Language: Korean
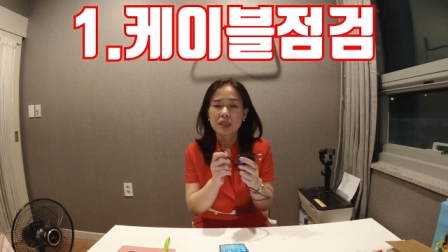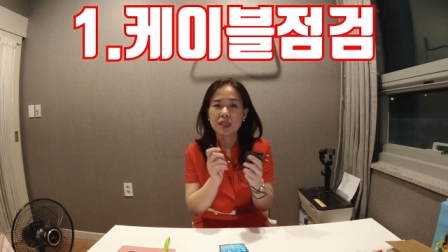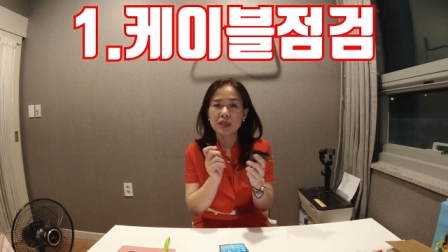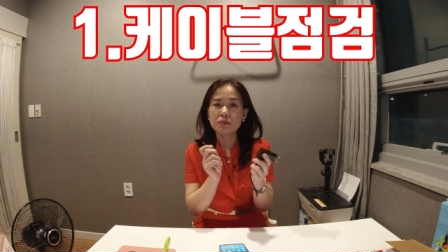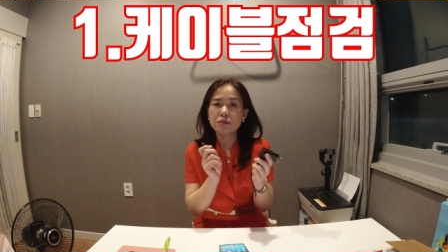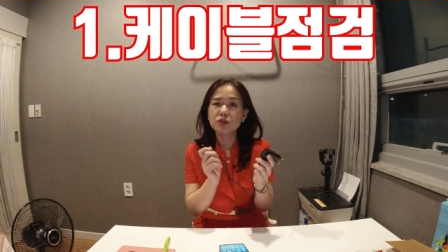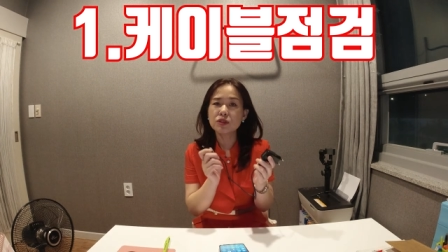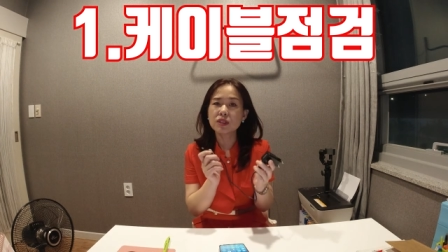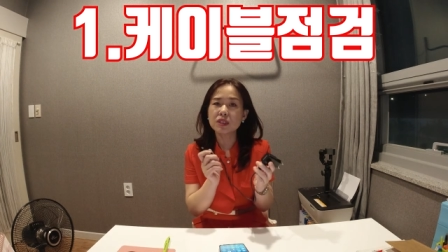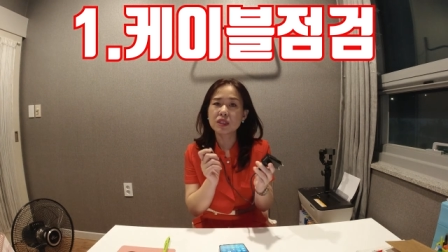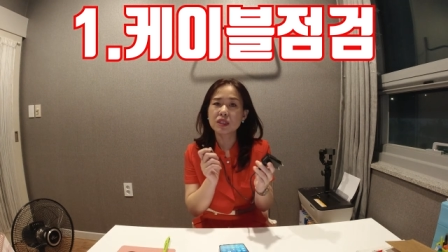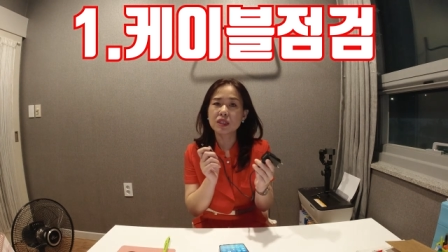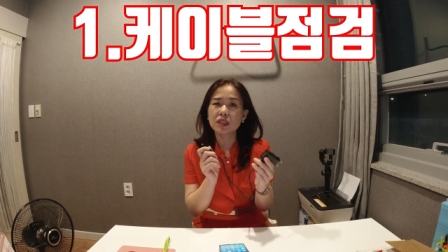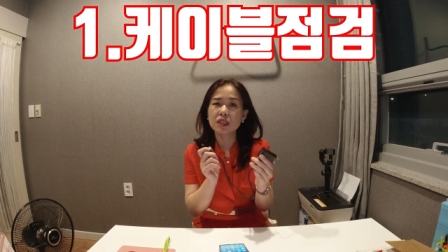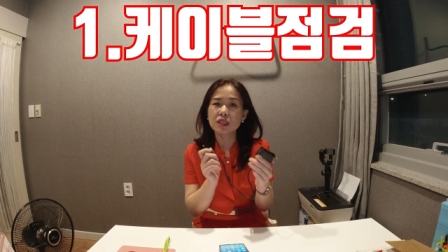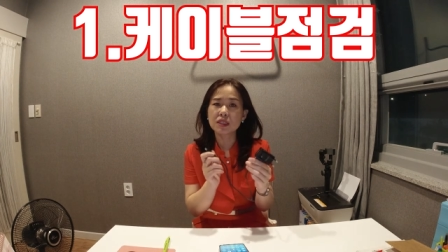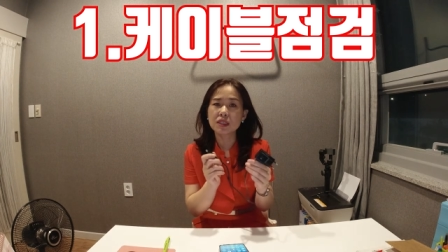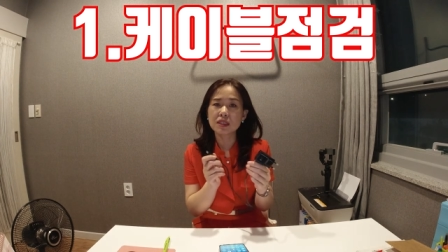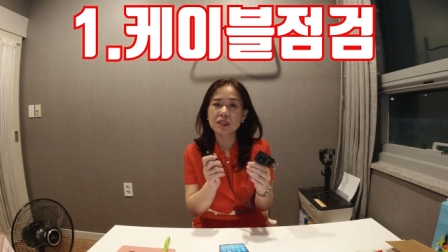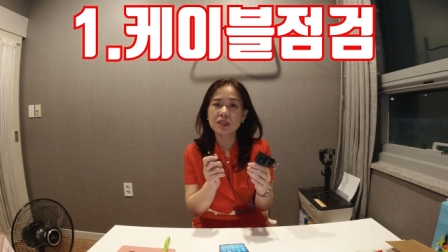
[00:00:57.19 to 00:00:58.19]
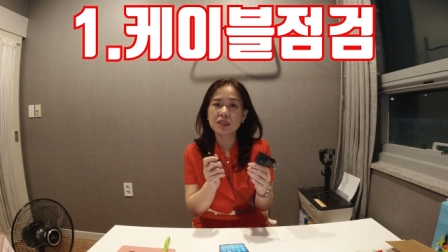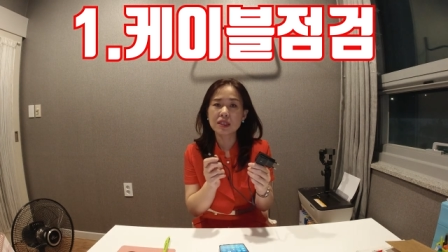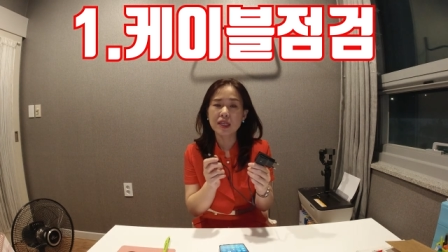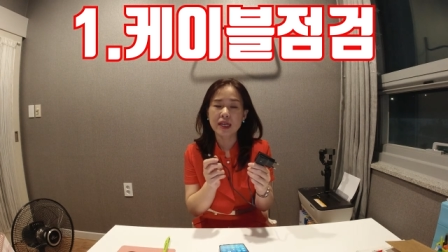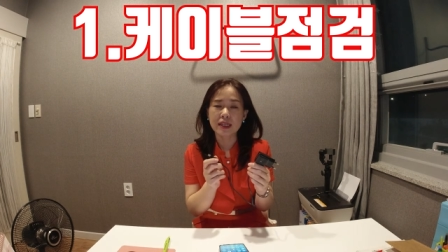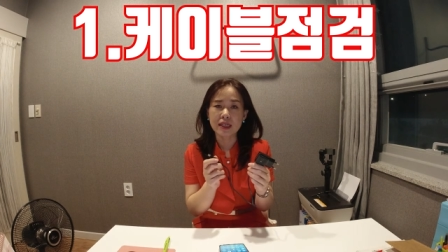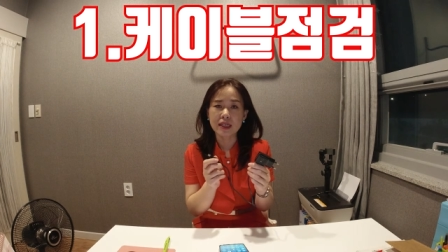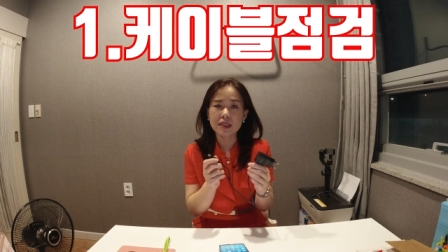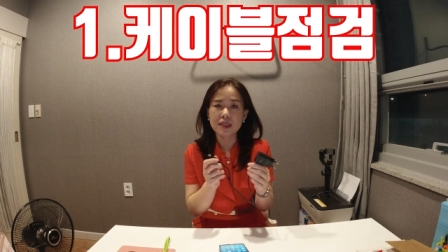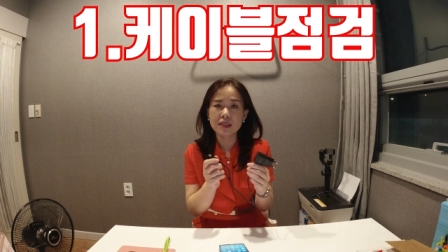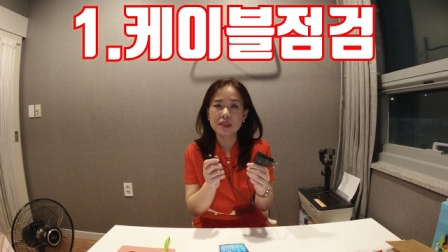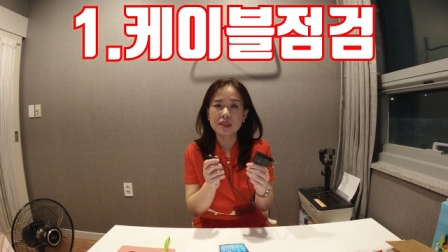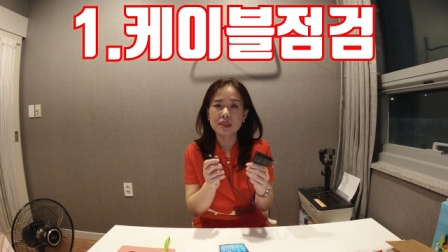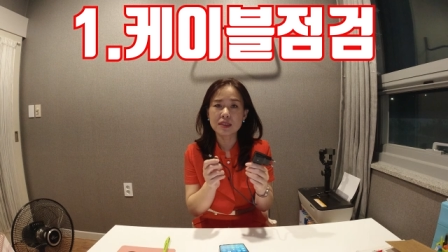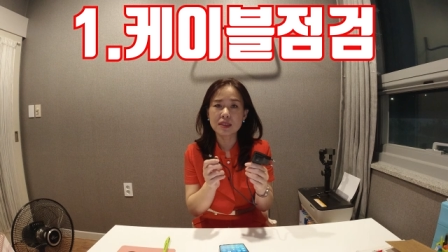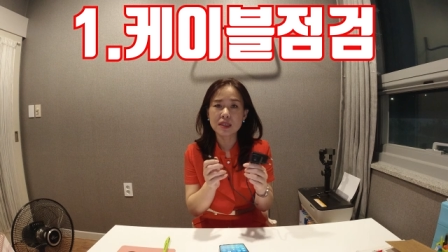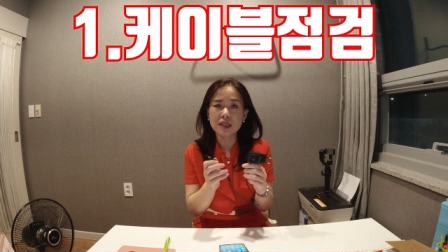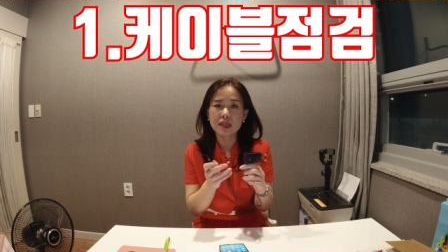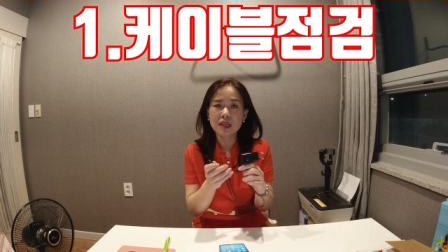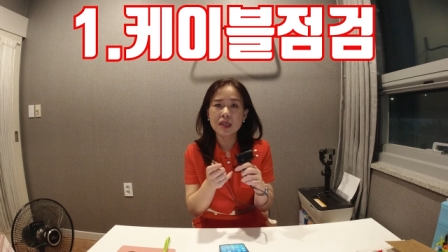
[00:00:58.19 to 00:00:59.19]
이물질이 끼지는
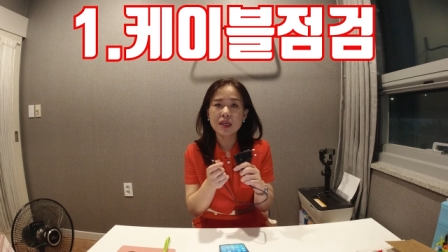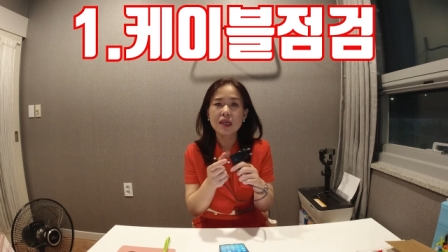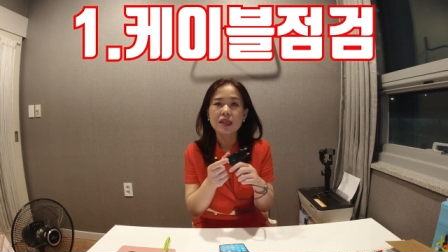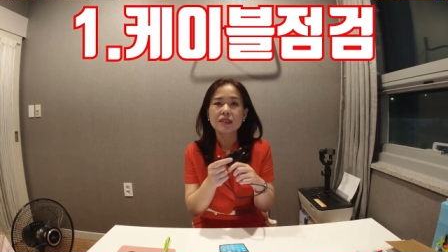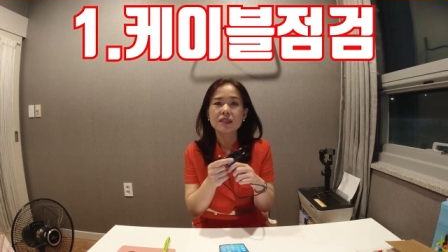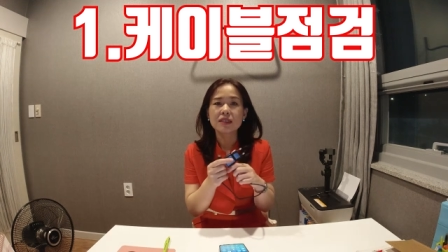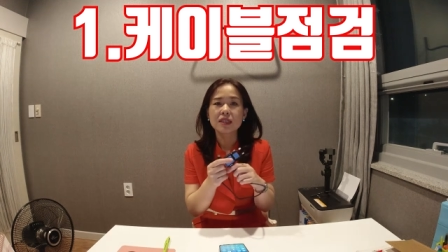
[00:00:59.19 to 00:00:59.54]
않았는지